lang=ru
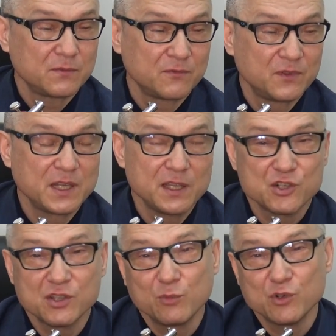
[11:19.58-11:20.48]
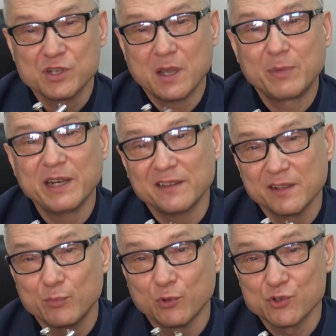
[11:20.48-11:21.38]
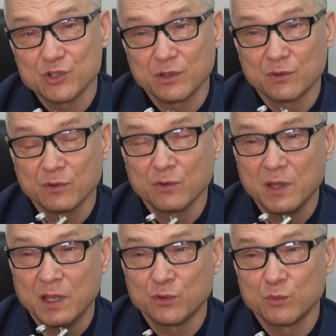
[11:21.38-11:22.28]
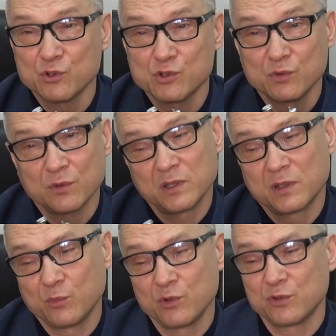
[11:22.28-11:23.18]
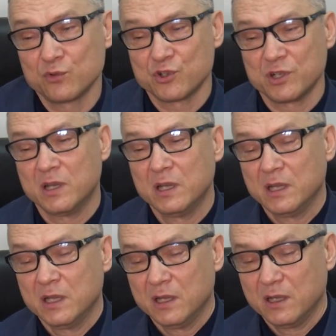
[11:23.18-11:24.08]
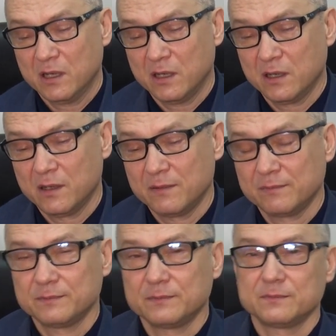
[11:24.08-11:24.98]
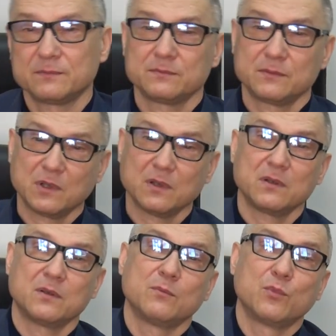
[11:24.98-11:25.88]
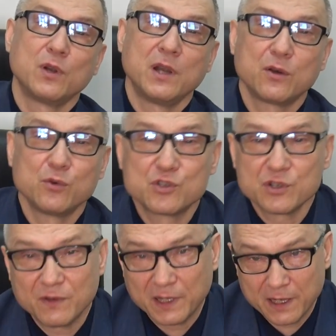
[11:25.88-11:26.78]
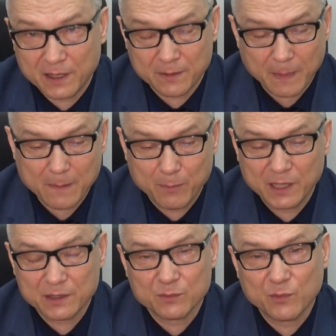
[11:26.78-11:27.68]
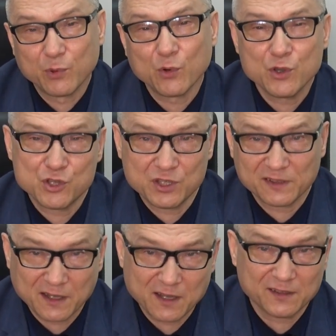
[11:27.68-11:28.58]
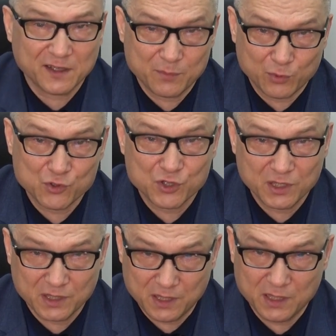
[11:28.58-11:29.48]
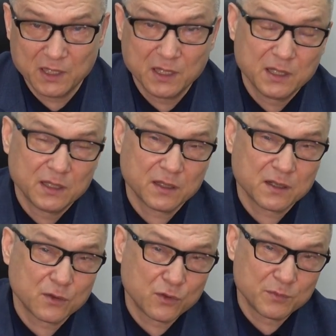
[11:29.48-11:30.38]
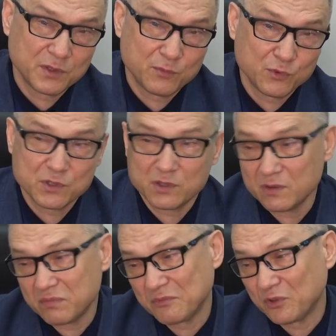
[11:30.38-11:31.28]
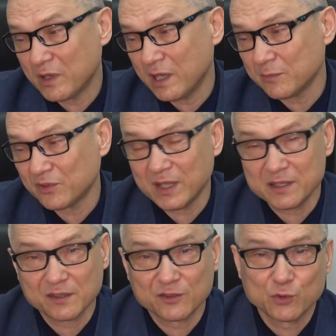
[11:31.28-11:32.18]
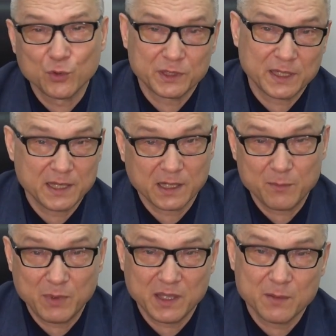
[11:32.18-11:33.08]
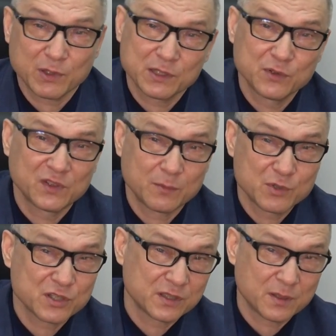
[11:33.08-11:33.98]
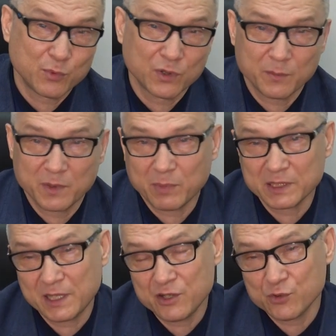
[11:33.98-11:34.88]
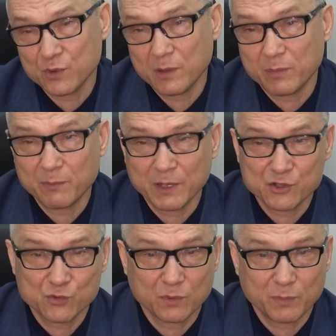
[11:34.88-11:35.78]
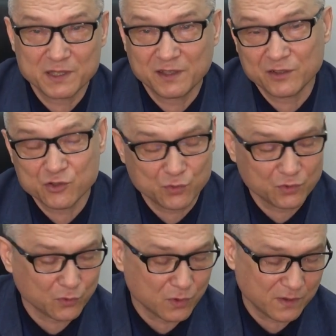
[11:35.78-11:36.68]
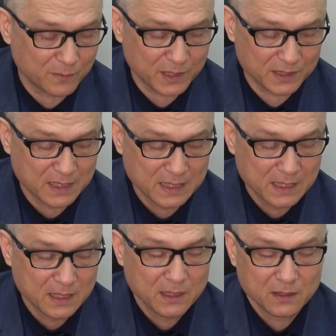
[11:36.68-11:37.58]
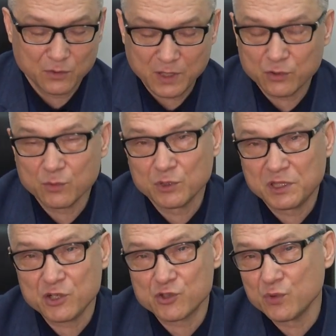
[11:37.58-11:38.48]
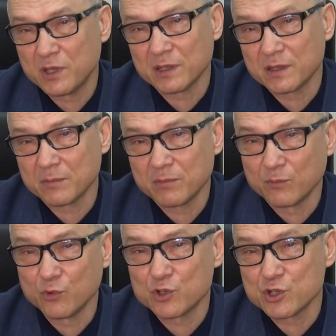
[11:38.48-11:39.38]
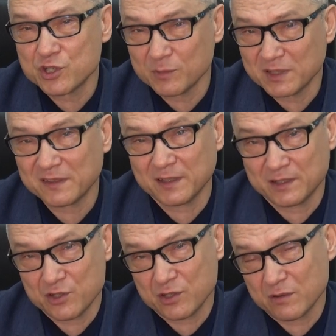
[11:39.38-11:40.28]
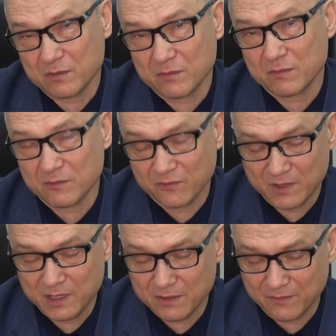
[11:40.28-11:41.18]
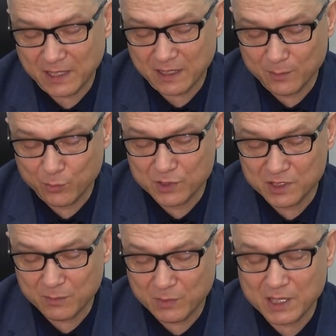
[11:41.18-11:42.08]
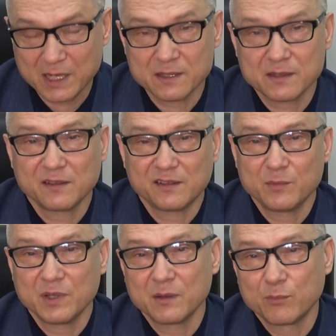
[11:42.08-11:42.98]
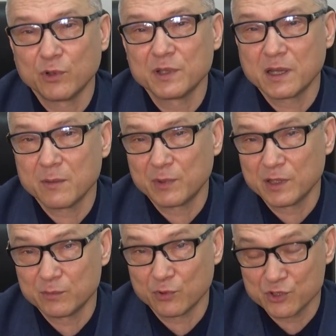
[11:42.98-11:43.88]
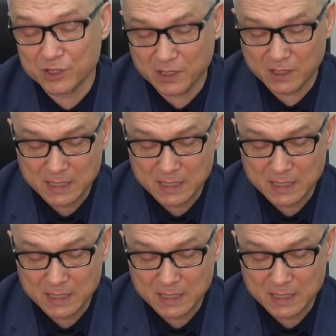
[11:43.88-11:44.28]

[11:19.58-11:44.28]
Вы, конечно, можете обрезать пружину, но я думаю, что это будет уже а, более худший вариант. Поэтому проще заказать пружинки на каком-нибудь музыкальном сайте. Стоят они копейки, продаются обычно наборами по 3 штуки, по 5 штук, по 10 штук, сколько вам надо. Но ну, я думаю, три штуки это больше, чем достаточно. Вы вряд ли будете менять себе полный комплект пружинок.